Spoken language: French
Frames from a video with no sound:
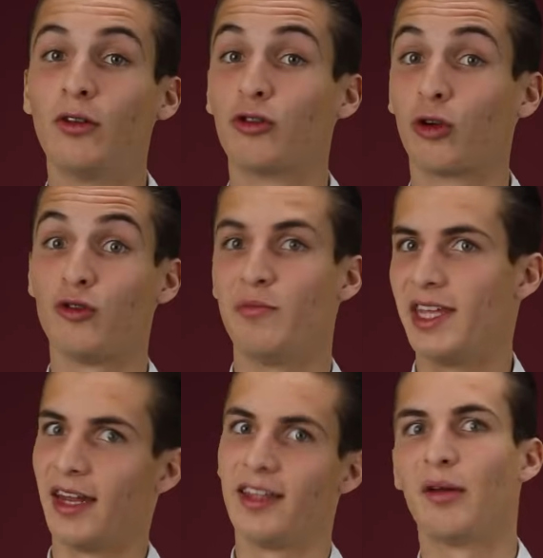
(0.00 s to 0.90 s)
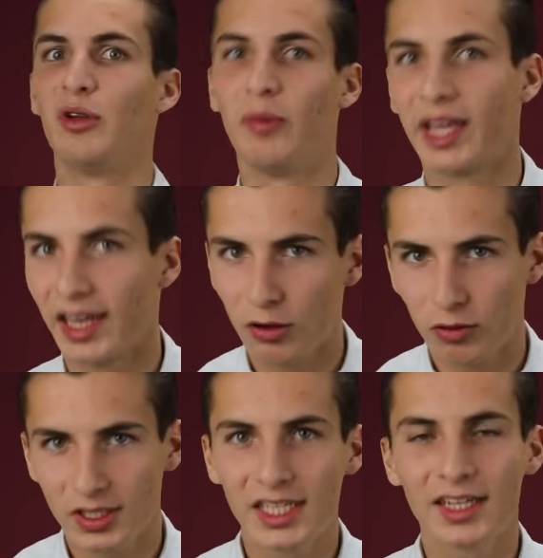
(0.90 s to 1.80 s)
qui est aujourd'hui bien établi en mécanique
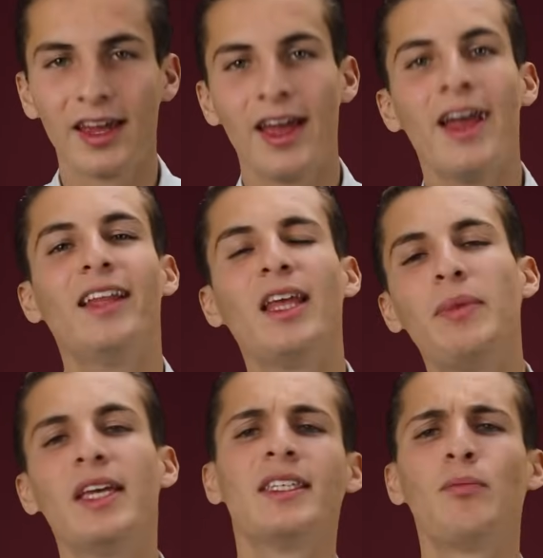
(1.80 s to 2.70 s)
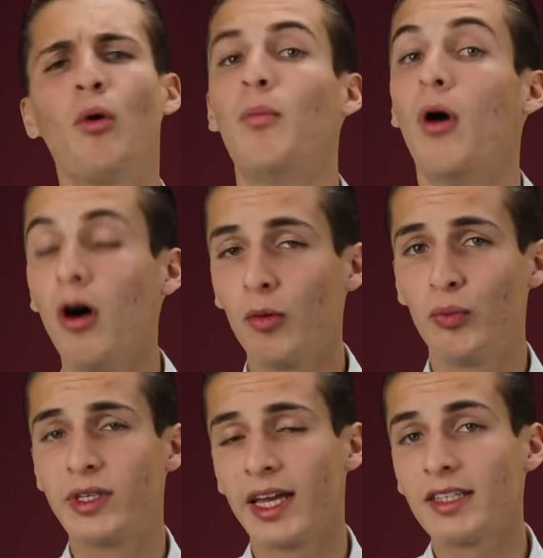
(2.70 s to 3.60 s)
quantique, était biaisé pour Bohr,
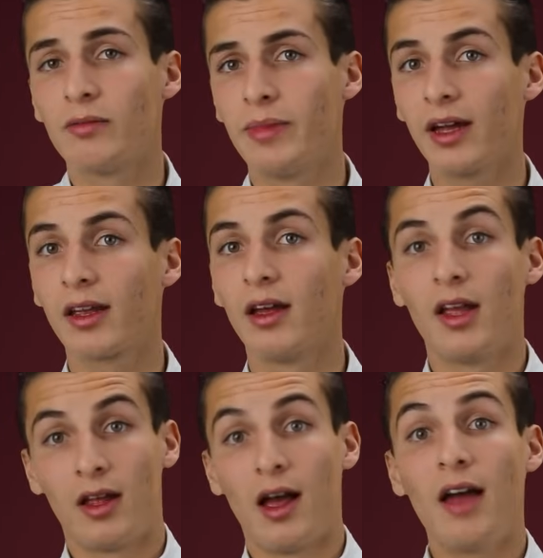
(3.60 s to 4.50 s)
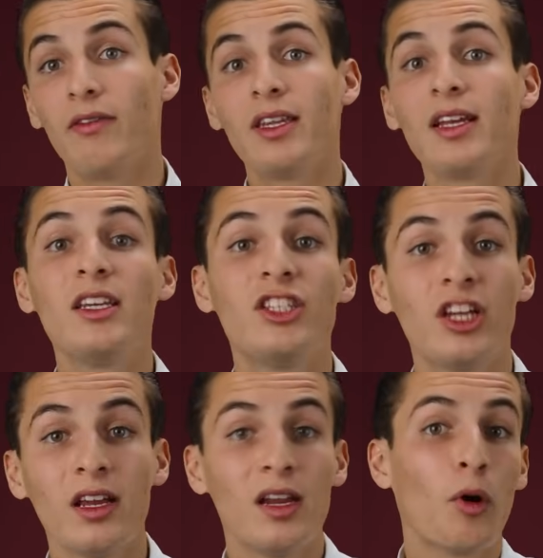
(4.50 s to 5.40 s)
puisqu'Heisenberg avait
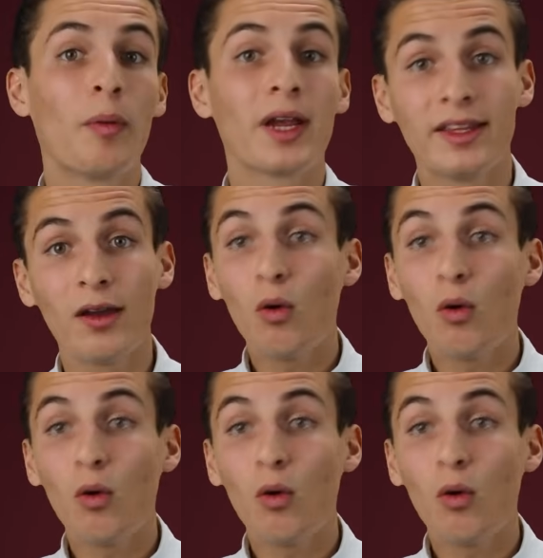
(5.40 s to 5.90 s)
négligé les propriétés